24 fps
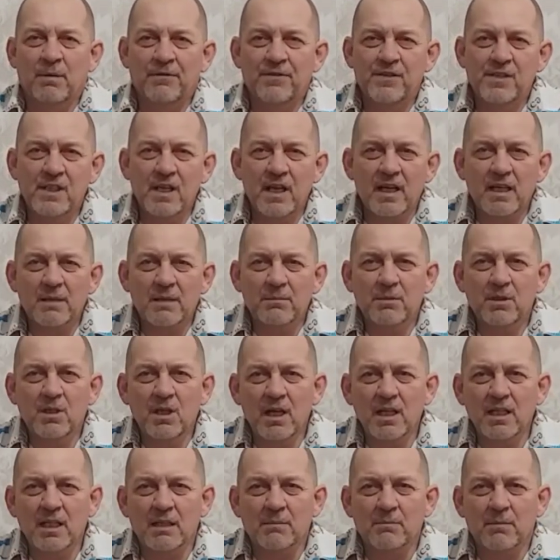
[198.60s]
По официальным
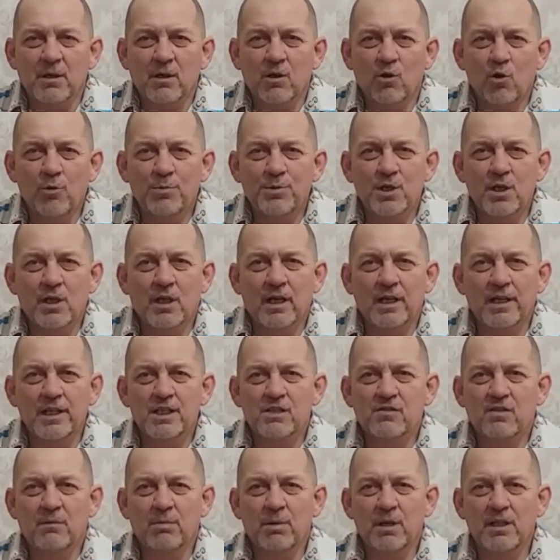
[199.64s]
данным, общее
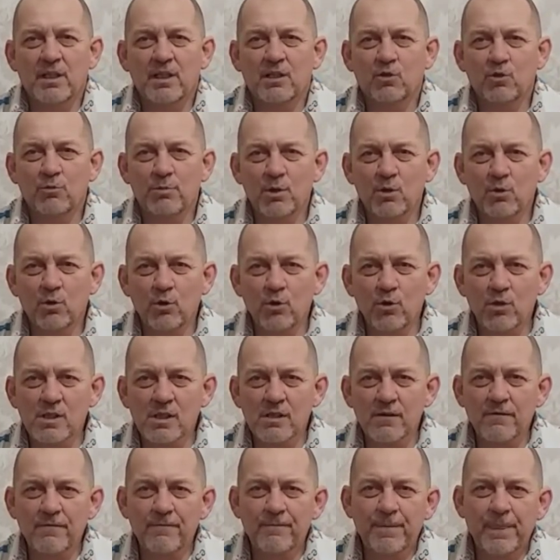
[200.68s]
количество больных
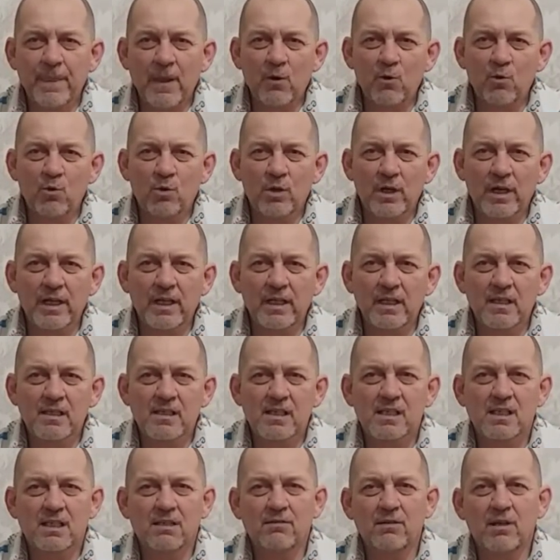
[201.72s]
туберкулезом на Украине
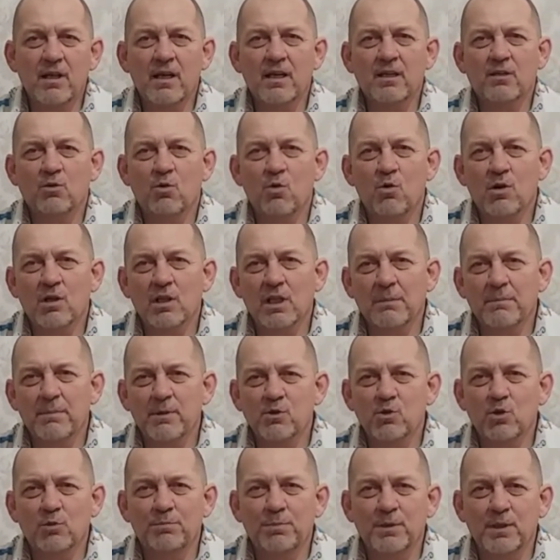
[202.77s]
составляет около
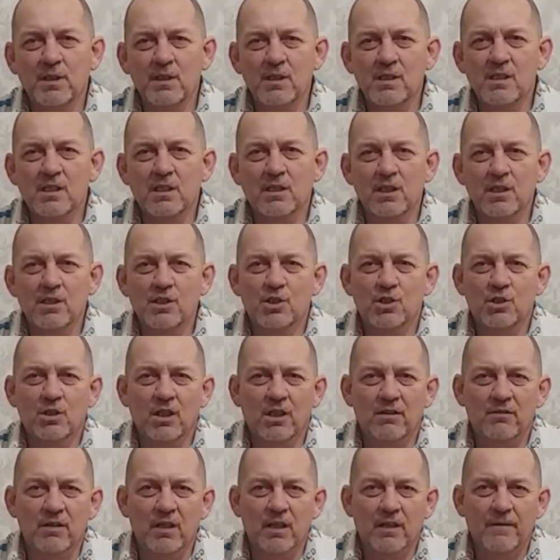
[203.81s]
550 тысяч
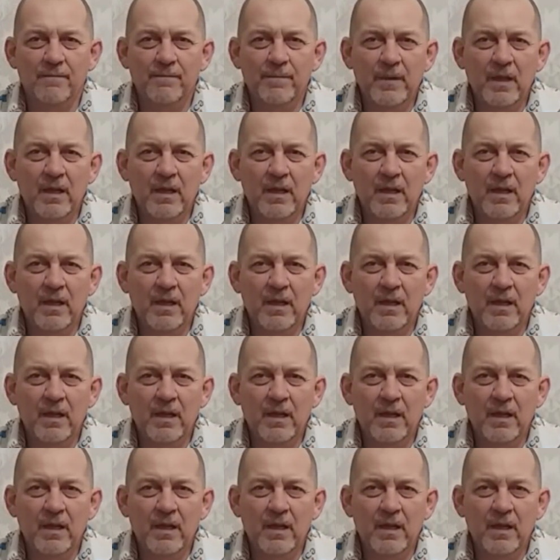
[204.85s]
человек.